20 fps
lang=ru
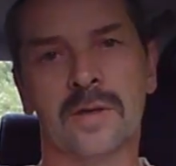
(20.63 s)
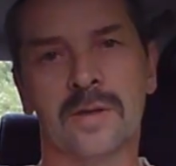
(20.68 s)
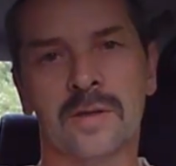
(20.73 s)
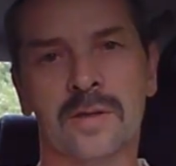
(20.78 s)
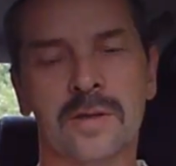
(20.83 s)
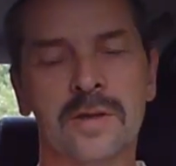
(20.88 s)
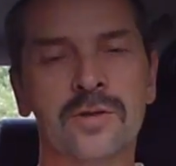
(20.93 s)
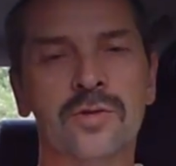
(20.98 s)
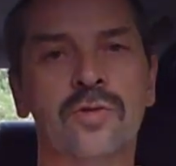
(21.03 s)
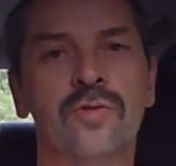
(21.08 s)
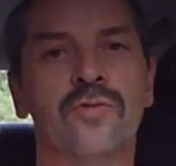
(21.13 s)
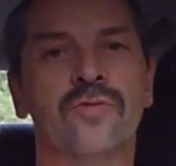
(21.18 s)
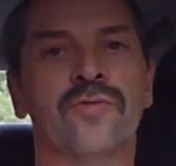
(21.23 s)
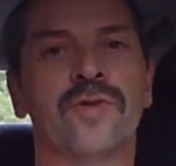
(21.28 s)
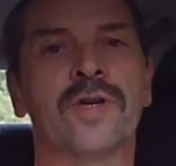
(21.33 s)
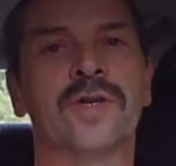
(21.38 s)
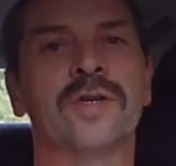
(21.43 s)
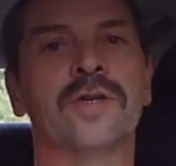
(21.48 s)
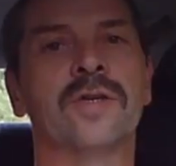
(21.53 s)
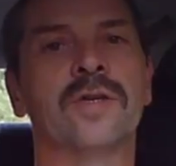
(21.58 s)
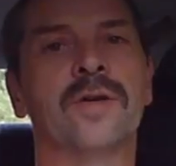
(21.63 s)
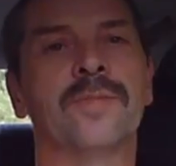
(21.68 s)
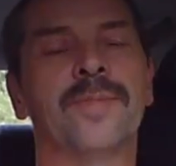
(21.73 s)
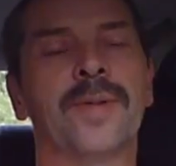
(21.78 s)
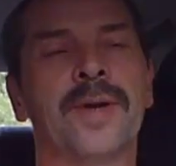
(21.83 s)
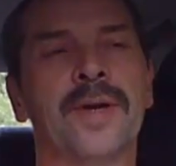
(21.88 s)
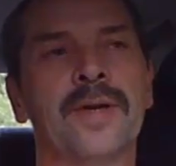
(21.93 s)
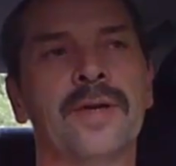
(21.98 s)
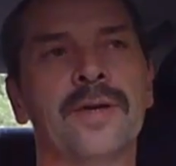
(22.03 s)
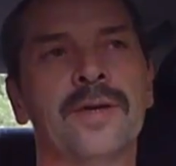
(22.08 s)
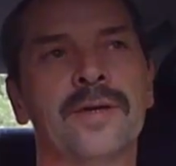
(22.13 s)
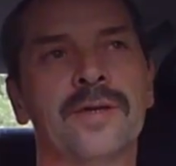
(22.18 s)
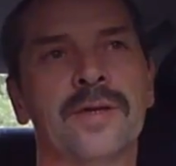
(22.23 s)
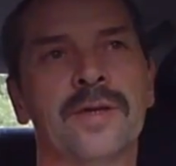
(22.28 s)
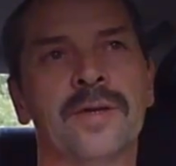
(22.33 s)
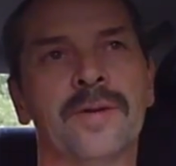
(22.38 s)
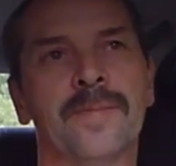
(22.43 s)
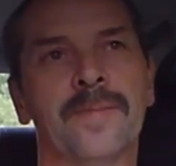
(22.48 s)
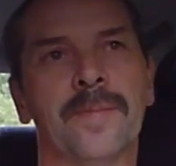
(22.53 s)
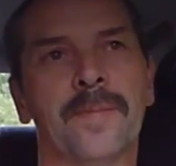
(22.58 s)
зашел в какие-то
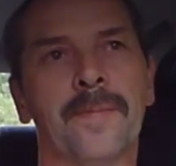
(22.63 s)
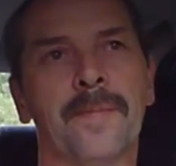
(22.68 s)
проекты,